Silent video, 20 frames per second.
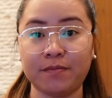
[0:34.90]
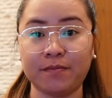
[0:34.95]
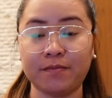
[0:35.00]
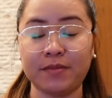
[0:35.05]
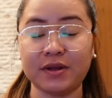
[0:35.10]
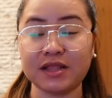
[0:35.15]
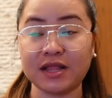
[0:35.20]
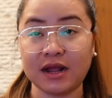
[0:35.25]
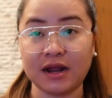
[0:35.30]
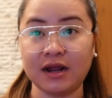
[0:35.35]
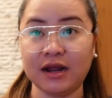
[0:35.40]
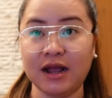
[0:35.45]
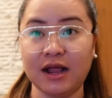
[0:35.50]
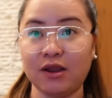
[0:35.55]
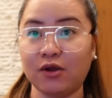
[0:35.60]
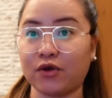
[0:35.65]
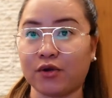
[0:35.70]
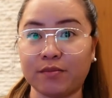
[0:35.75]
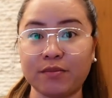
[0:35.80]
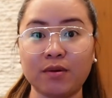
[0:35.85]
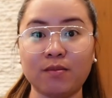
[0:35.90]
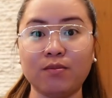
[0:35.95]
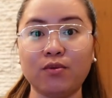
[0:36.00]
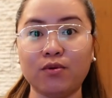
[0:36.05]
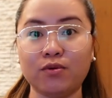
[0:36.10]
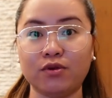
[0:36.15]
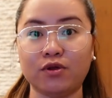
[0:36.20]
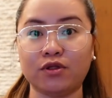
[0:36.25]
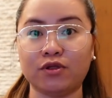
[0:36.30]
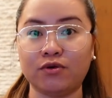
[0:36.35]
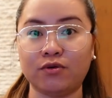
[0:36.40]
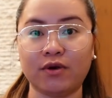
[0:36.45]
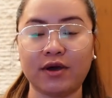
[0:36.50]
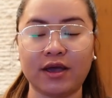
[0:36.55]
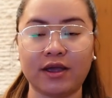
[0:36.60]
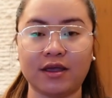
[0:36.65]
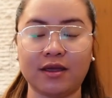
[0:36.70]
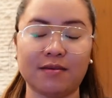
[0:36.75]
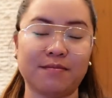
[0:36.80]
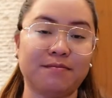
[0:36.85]
matanggal or mabunot yung
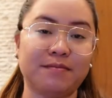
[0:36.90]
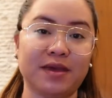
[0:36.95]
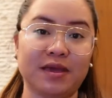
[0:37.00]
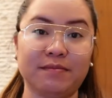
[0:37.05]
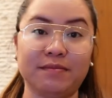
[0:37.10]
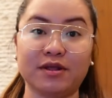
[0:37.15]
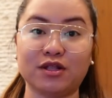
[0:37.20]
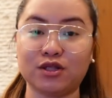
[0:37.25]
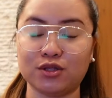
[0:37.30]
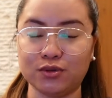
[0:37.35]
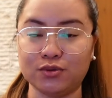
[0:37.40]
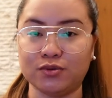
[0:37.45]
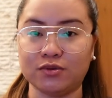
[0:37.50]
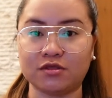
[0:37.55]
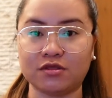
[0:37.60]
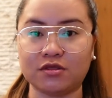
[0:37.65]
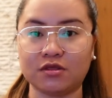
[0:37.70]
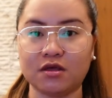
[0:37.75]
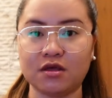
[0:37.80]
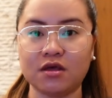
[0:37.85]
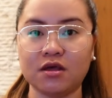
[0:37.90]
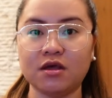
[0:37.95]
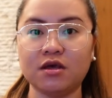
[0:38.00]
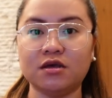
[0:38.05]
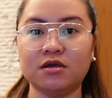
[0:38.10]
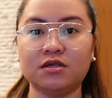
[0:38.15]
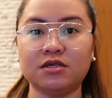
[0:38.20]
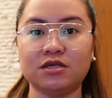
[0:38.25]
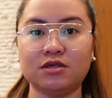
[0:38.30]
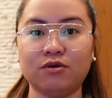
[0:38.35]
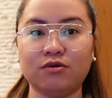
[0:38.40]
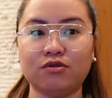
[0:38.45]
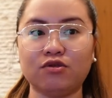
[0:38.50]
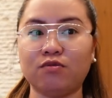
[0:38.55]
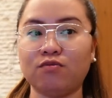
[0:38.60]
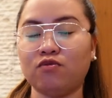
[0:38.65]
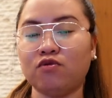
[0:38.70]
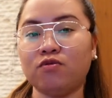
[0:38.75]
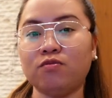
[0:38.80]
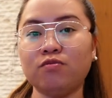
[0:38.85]
kanyang baby tooth. So,
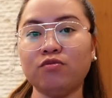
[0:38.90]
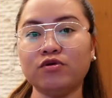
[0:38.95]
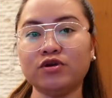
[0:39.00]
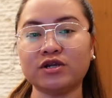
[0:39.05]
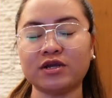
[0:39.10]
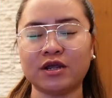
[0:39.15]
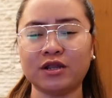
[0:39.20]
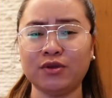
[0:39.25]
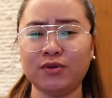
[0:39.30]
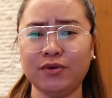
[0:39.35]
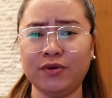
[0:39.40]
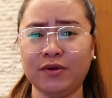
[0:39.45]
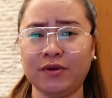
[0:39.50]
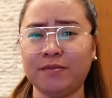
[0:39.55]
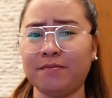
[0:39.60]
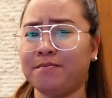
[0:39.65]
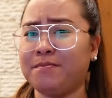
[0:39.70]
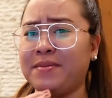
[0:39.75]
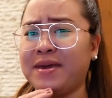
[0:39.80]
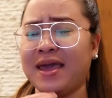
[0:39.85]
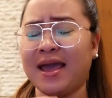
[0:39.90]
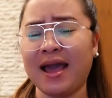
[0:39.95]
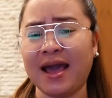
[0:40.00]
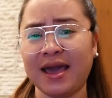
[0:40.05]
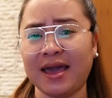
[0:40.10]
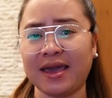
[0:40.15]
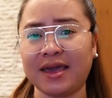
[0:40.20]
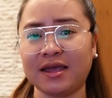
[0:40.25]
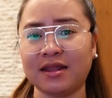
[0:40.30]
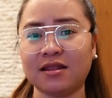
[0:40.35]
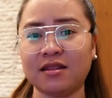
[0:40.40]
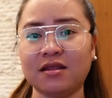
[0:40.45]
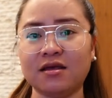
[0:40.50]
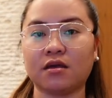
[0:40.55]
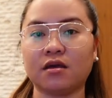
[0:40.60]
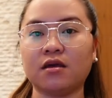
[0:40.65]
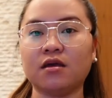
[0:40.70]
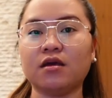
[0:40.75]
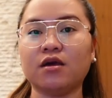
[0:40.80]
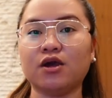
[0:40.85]
tumubo siya doon behind.
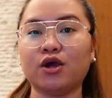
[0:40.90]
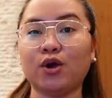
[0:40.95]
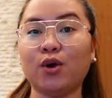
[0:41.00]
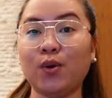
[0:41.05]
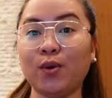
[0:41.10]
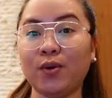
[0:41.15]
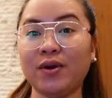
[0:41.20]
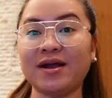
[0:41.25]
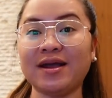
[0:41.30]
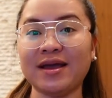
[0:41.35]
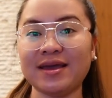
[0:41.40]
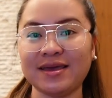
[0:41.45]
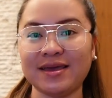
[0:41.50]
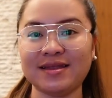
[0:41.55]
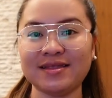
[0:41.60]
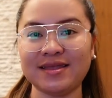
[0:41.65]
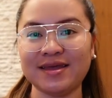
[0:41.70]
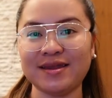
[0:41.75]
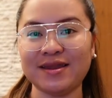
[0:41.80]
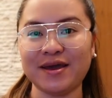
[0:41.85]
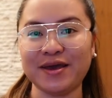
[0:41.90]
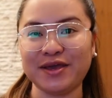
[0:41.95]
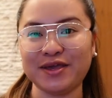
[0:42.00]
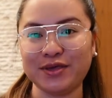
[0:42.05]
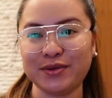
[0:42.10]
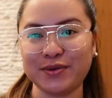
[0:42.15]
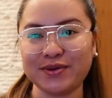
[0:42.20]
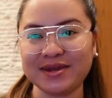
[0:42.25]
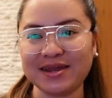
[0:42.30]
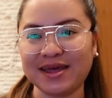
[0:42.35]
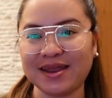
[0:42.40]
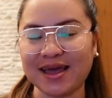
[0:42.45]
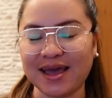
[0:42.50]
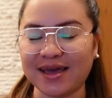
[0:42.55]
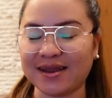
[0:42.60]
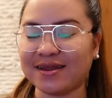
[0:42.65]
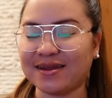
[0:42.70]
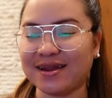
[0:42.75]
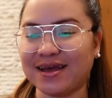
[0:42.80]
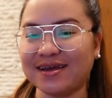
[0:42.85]
Kung ganyan din ang inyong
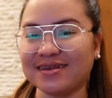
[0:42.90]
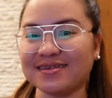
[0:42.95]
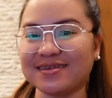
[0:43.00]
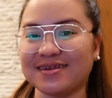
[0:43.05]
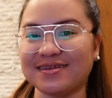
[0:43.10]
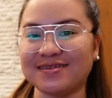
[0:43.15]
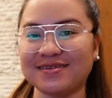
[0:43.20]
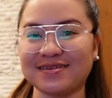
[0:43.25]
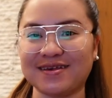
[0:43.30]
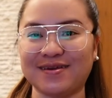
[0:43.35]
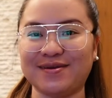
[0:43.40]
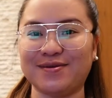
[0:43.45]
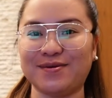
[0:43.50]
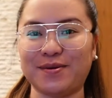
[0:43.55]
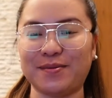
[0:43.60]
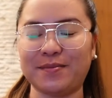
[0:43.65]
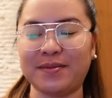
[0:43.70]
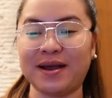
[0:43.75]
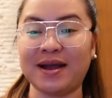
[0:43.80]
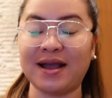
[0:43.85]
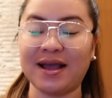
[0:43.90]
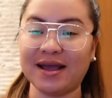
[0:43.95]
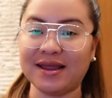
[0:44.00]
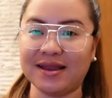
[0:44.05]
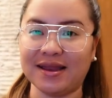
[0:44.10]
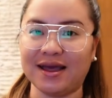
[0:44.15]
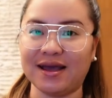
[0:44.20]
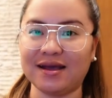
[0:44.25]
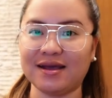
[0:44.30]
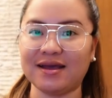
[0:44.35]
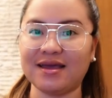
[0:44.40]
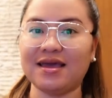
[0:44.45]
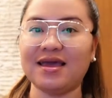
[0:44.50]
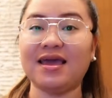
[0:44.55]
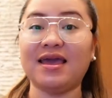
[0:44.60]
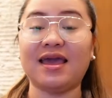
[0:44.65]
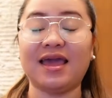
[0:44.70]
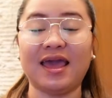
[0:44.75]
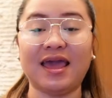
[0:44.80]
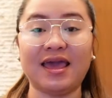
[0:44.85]
nararanasan sa inyong mga anak
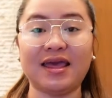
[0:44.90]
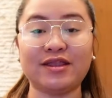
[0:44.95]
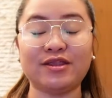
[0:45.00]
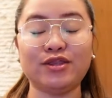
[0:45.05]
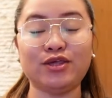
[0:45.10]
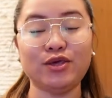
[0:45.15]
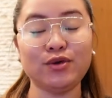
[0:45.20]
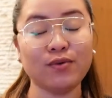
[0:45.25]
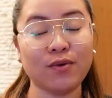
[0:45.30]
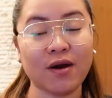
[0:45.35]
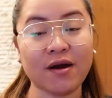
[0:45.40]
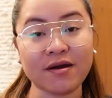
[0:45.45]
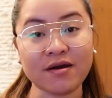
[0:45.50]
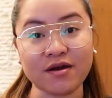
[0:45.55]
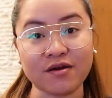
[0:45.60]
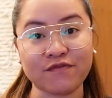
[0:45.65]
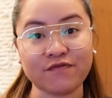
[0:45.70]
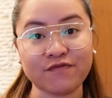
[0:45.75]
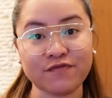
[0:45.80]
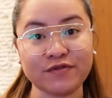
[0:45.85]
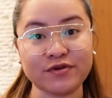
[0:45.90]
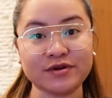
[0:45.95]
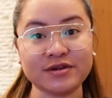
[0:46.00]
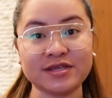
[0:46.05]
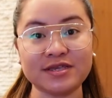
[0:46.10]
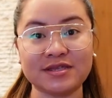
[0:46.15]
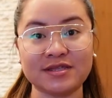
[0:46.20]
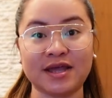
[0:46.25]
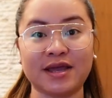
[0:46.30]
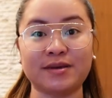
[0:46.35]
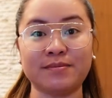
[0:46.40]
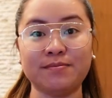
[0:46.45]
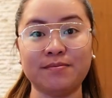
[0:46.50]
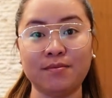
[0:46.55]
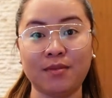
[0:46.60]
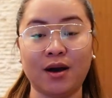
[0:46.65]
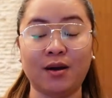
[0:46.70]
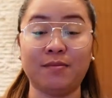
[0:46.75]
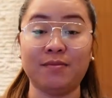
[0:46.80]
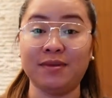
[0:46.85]
and you are a first-time
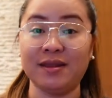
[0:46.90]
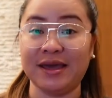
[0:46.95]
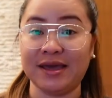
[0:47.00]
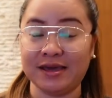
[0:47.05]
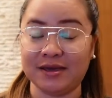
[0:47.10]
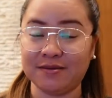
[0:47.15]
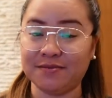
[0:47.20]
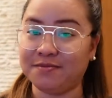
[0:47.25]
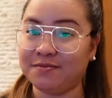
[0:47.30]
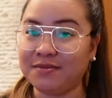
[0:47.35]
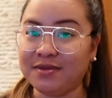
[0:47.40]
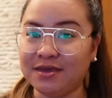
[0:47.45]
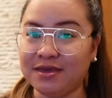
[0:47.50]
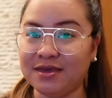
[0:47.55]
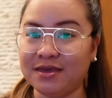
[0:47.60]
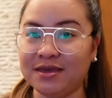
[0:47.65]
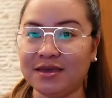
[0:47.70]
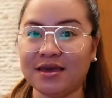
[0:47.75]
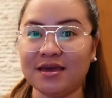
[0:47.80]
mom like me